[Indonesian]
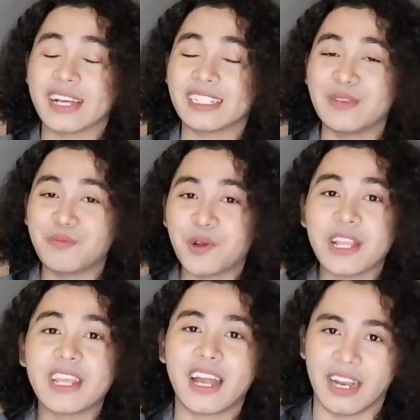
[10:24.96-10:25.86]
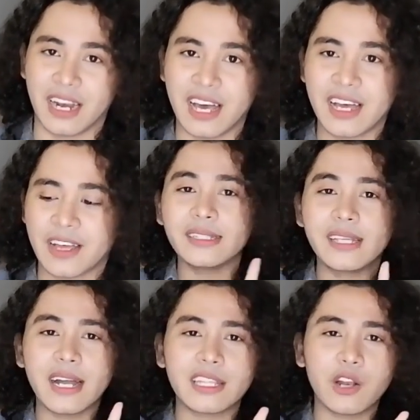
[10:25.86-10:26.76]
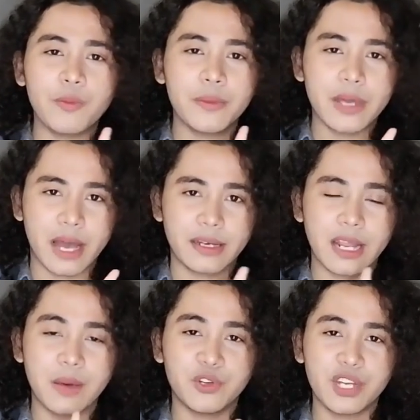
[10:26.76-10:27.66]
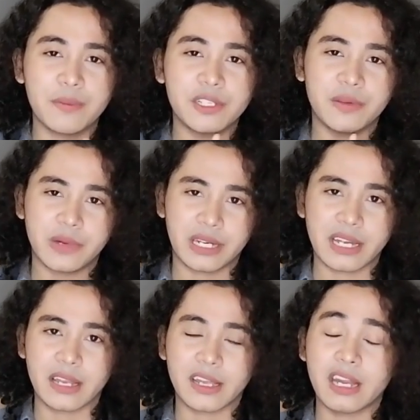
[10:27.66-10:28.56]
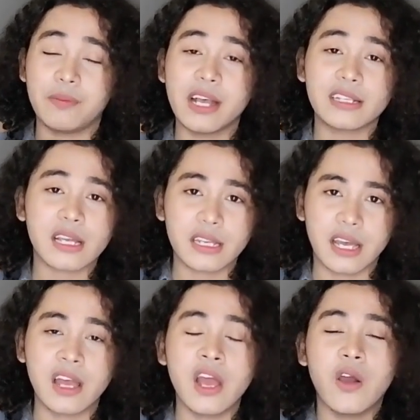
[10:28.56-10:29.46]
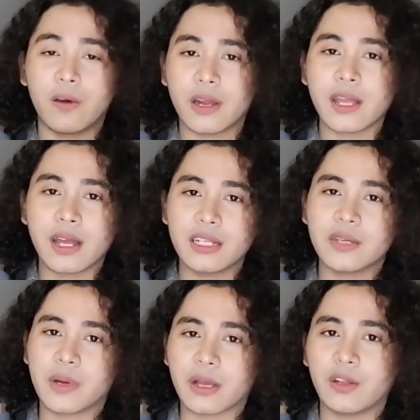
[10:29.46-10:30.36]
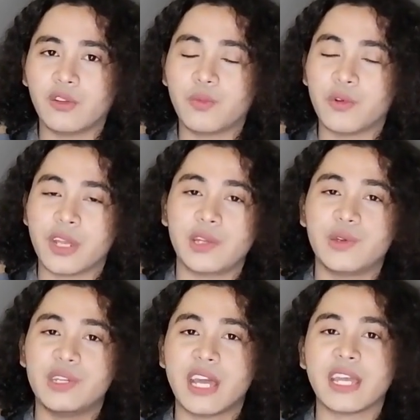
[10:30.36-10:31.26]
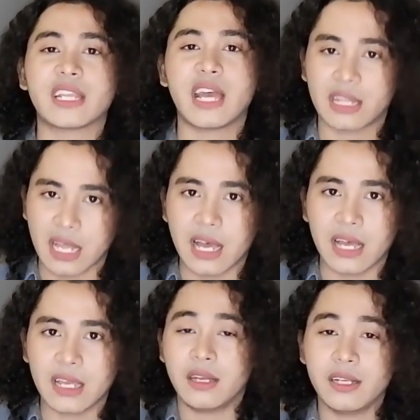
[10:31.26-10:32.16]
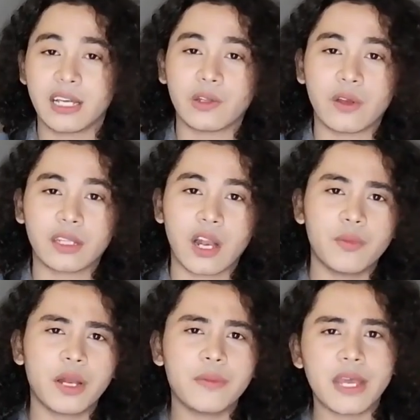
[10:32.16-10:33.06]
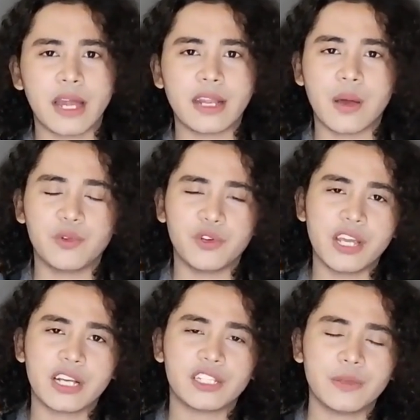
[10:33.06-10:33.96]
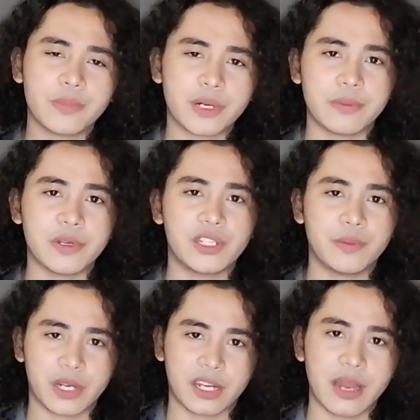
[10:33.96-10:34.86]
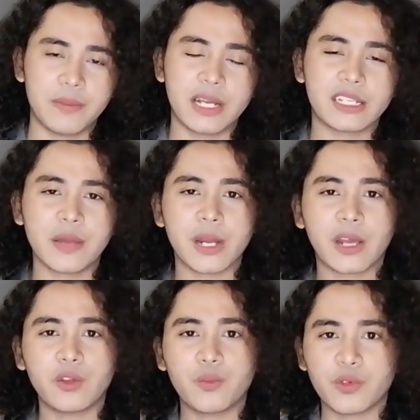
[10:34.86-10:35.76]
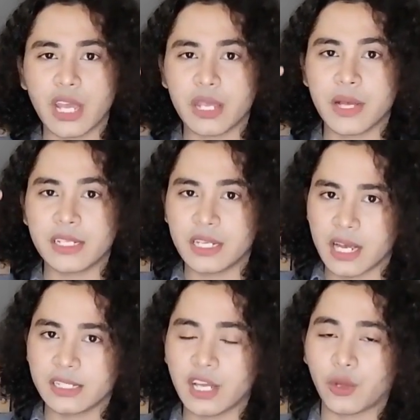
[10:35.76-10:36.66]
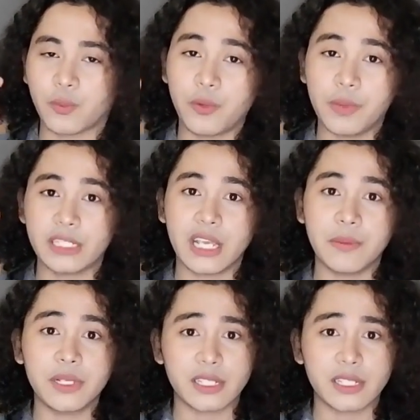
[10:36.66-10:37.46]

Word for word: Kesimpulannya adalah jangan terlalu berlebihan dalam dunia menciperkan karena biasanya orang yang kalian ciperkan itu punya dunia yang nyata. Di saat orang terlalu berlebihan dalam dunia shipper menciperkan biasanya mereka itu punya imajinasi ataupun fiksi yang